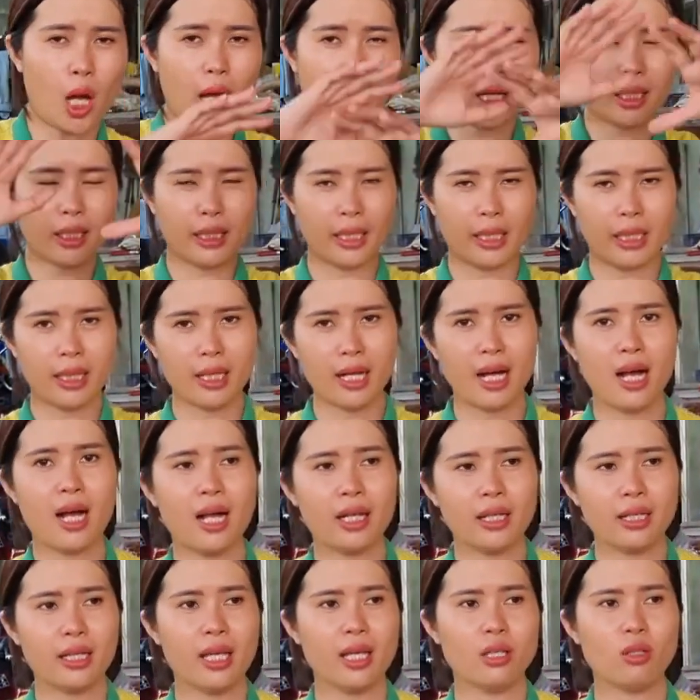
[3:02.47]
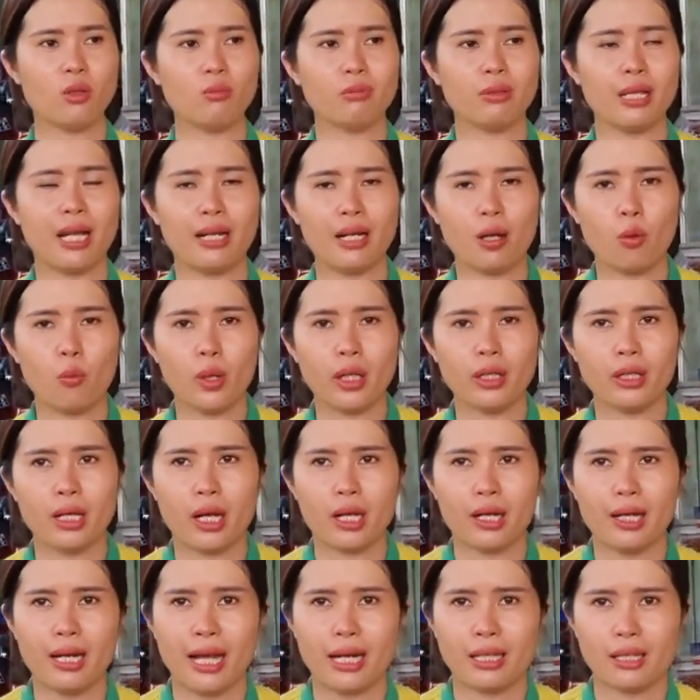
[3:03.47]
toàn diện hơn khi chúng ta đã quyết
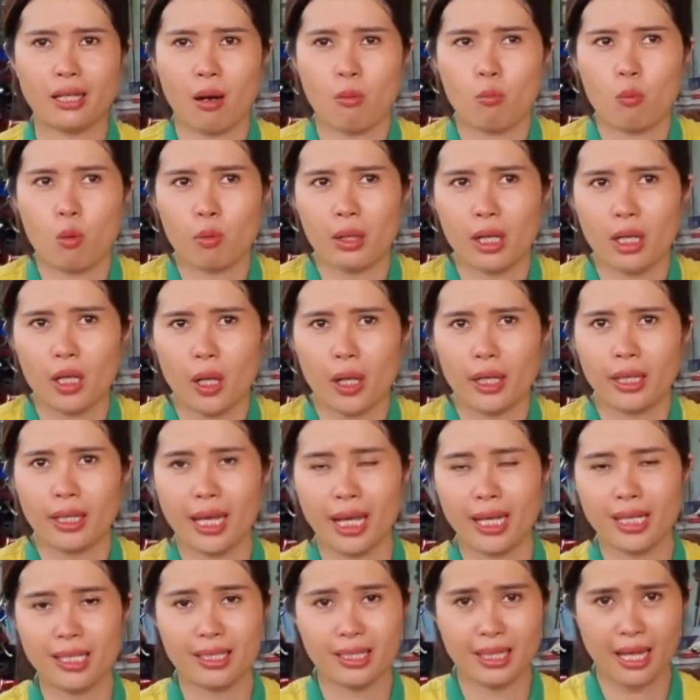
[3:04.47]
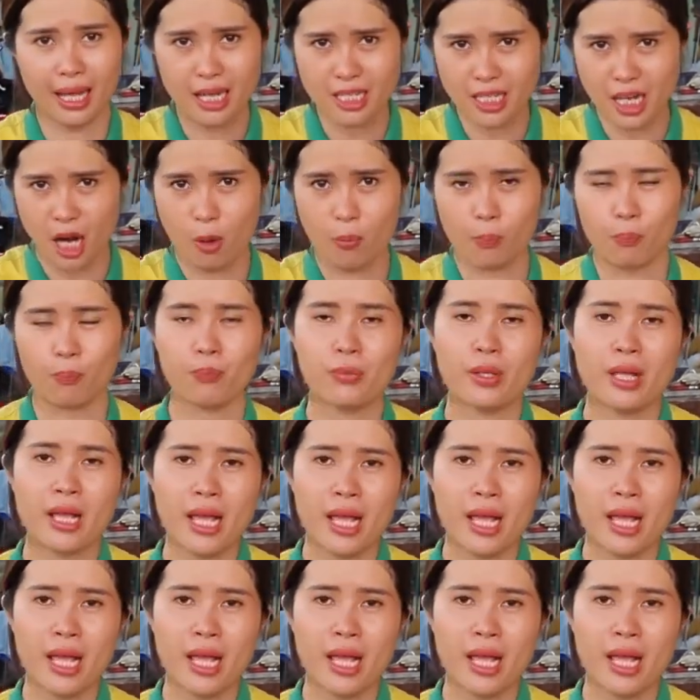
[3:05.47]
định là trồng một cái loại cây dễ trồng